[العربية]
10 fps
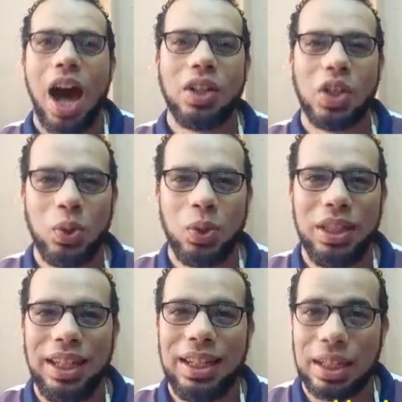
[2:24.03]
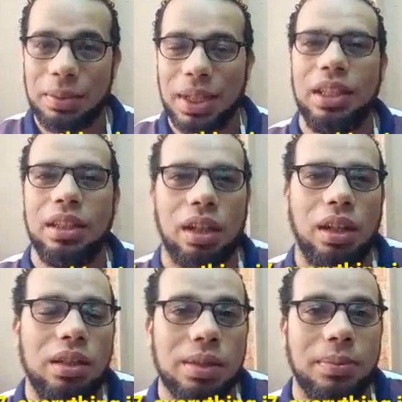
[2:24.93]
hunky دوري دي كلمه جديده
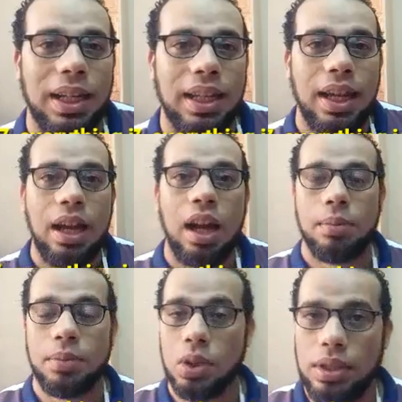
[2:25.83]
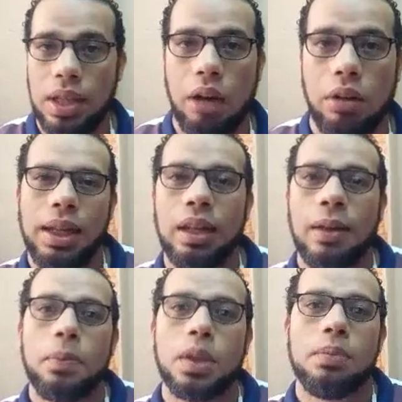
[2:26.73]
خالص معناها I'm good او
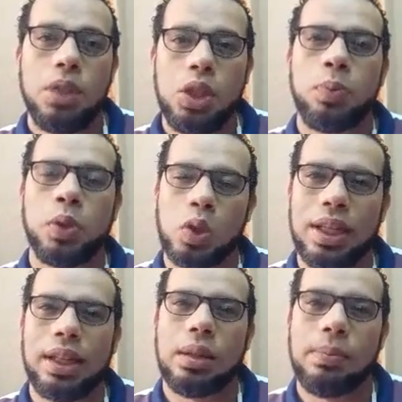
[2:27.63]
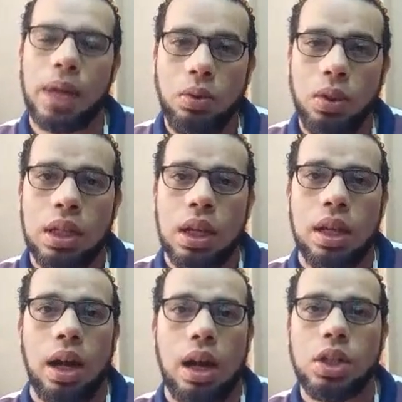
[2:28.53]
بالك مش بتستخدم قوي
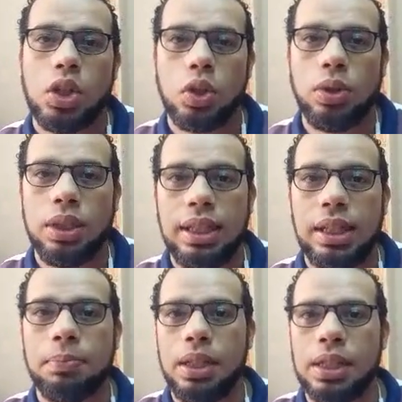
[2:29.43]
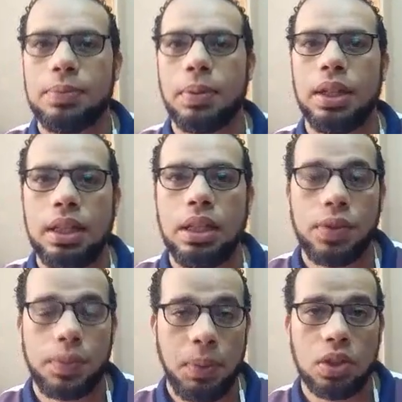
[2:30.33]
هانكي دوري ديت بالنسبه
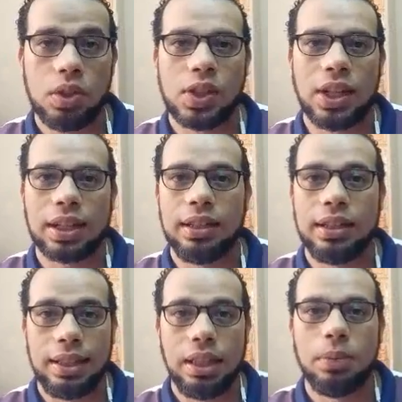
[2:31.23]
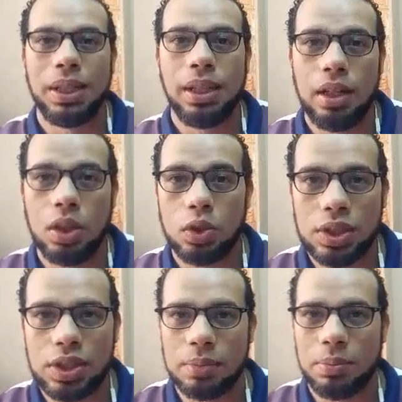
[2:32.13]
للنيتيف سبيكرز لكن كتير من
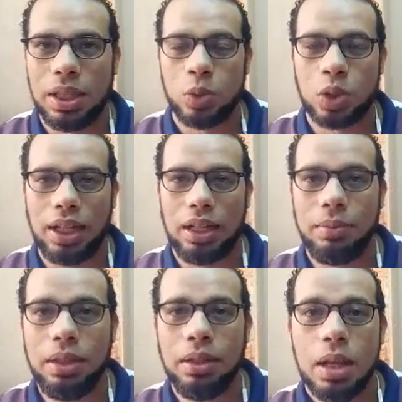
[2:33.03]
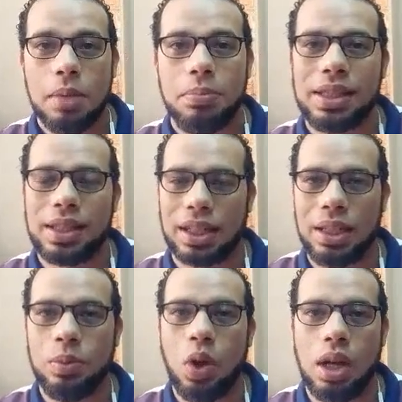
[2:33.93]
الليرنرز من المتعلمين
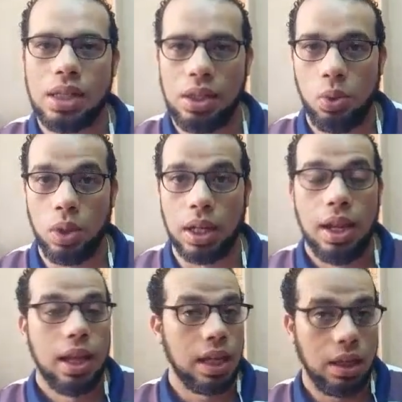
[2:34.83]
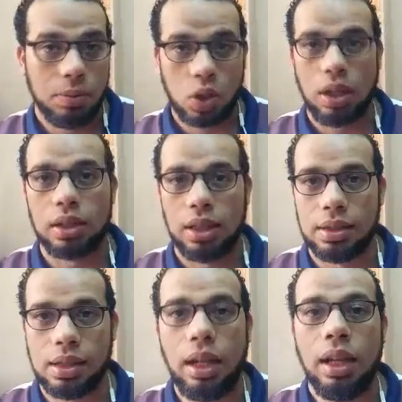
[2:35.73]
بيستخدموا هانكي دوري هي مش غلط
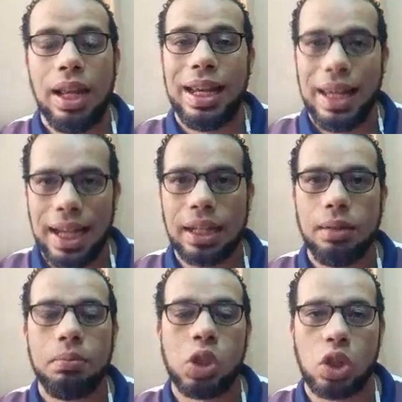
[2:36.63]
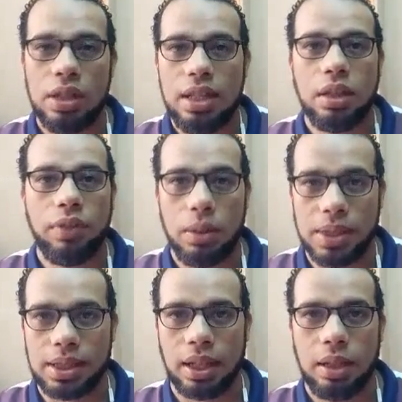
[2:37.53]
هي صح لكن مش النيتيف اللي
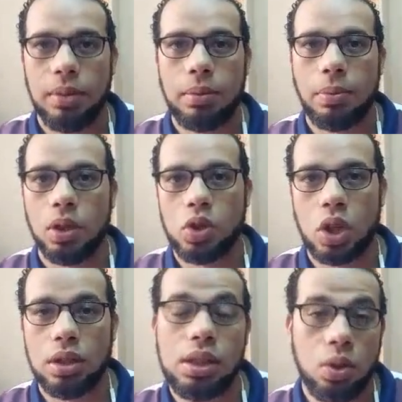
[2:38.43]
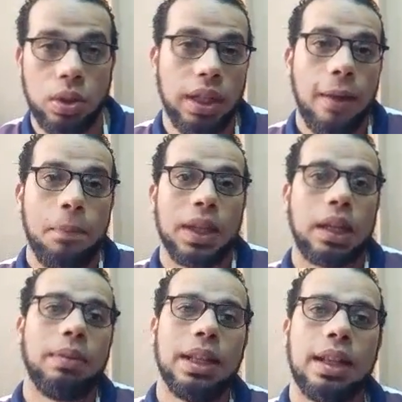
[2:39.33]
بيستخدمها ما بيقولش هانكي دوري
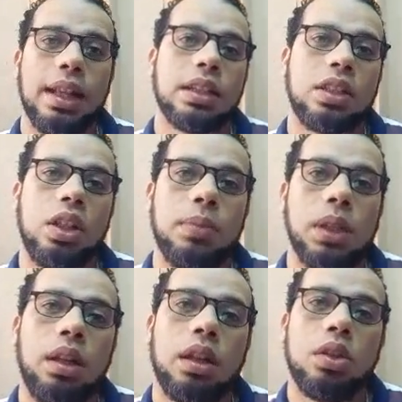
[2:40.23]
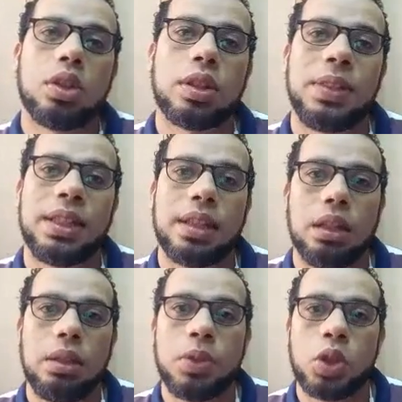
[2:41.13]
كمان تلاقي كتير من الليرنرز
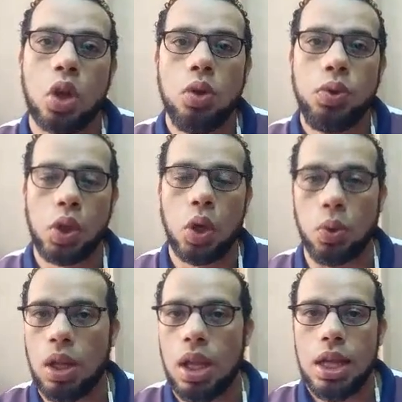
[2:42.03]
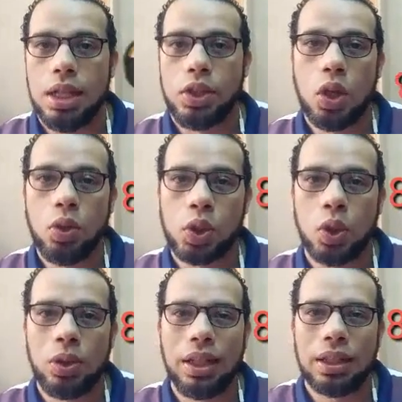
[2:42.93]
بيستخدم سو سو سو
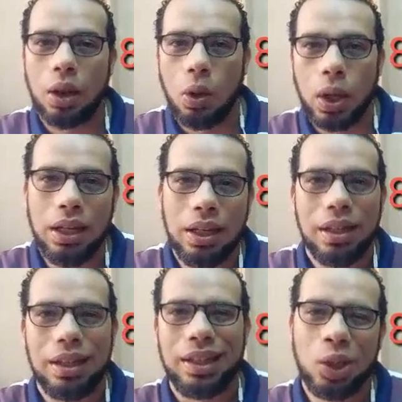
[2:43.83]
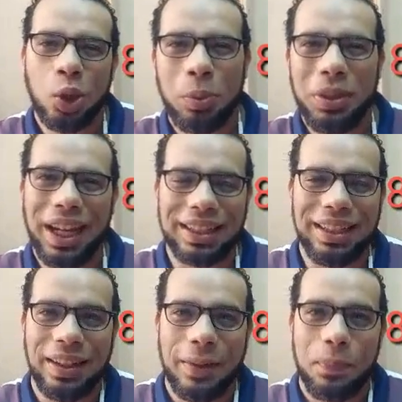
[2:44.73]
سو ديت اللي هو ايه يا دوب
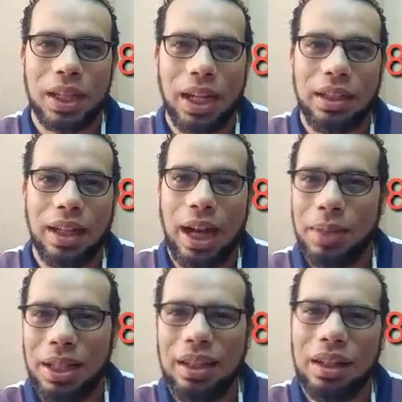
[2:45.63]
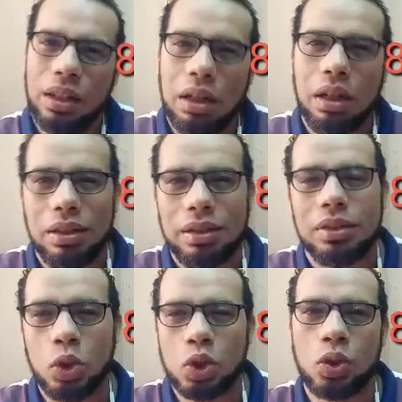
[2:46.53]
يعني يعني عامل ايه
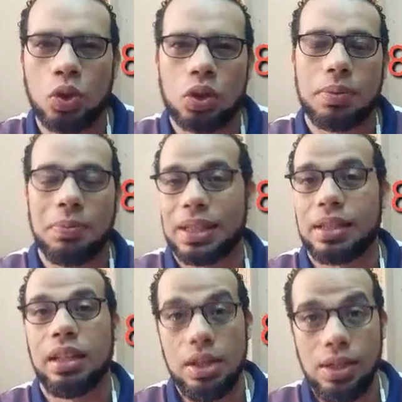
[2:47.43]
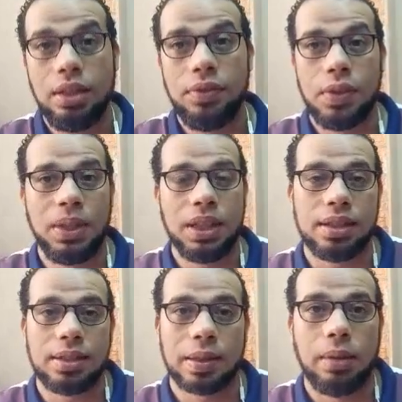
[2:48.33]
آه نص نص بس النيتيف
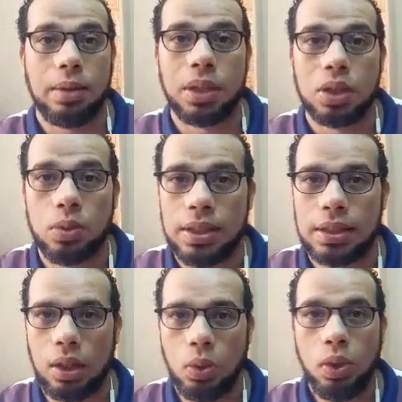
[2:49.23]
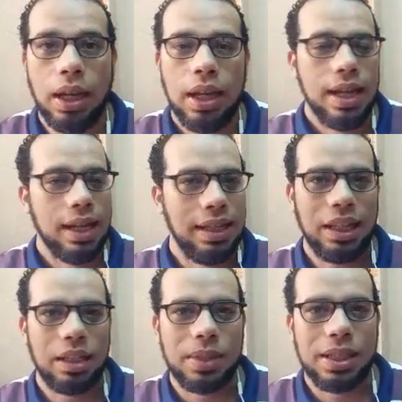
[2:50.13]
سبيكرز كمان برضو بينصحونا
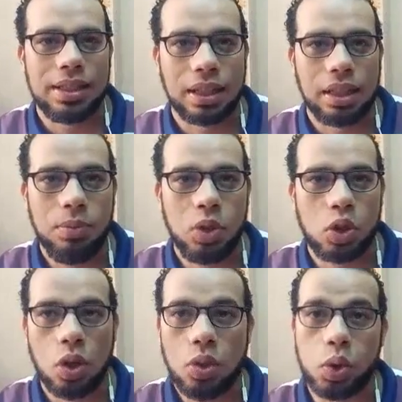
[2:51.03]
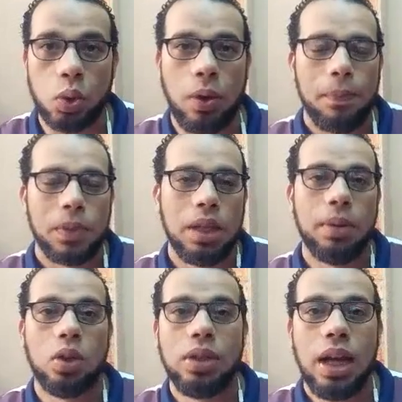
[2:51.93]
ان احنا ما نستخدمش سو سو
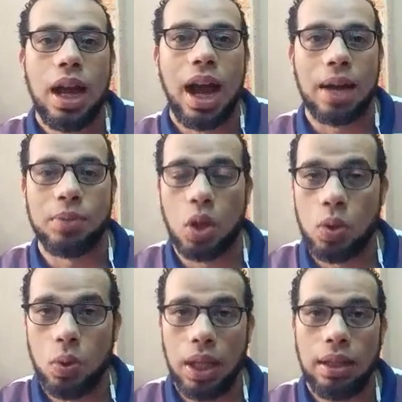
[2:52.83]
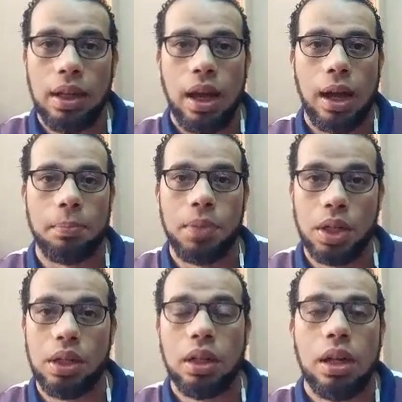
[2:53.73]
يبقى قلنا I'm doing well I'm
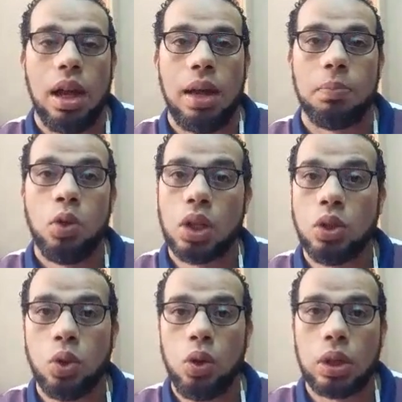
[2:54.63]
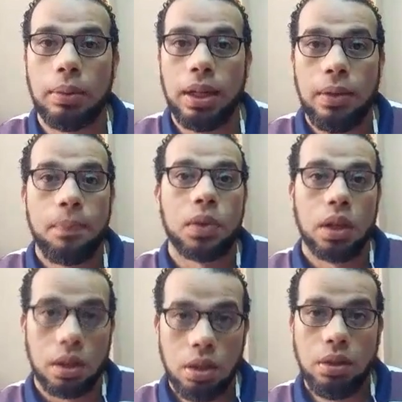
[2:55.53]
better ممكن تقول له كمان
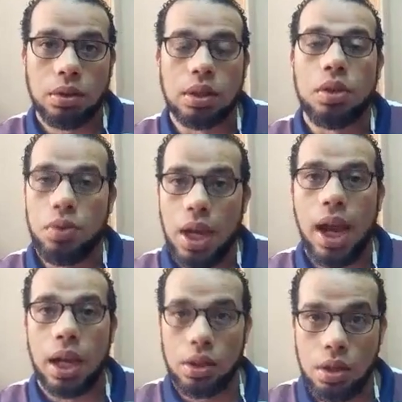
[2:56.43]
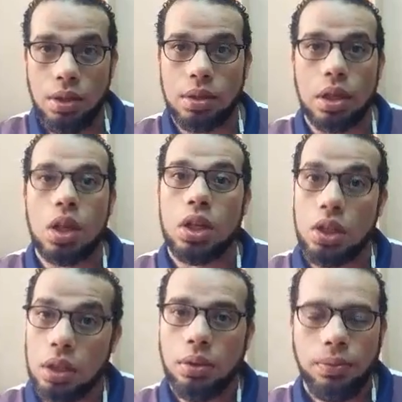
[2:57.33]
good yeah good
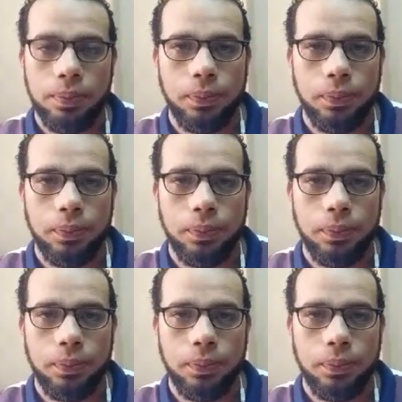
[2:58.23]
you